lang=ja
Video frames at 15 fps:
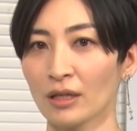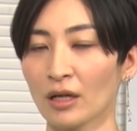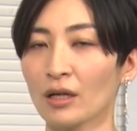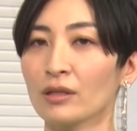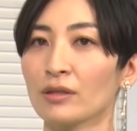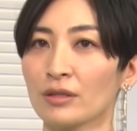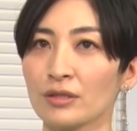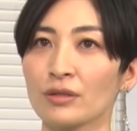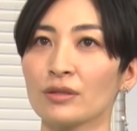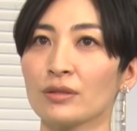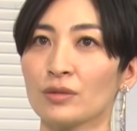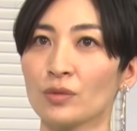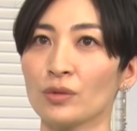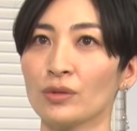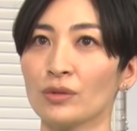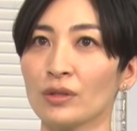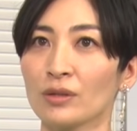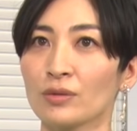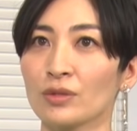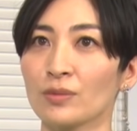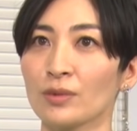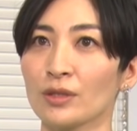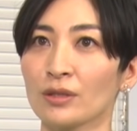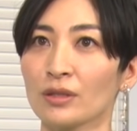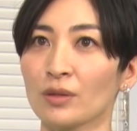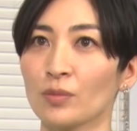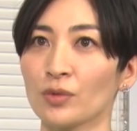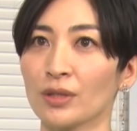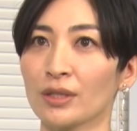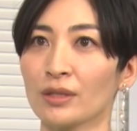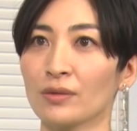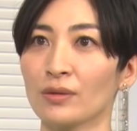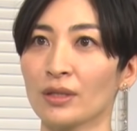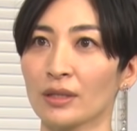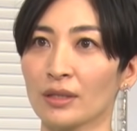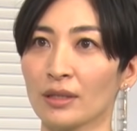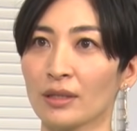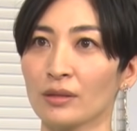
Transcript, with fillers: ああ確かにそういう楽しみ方もできるかな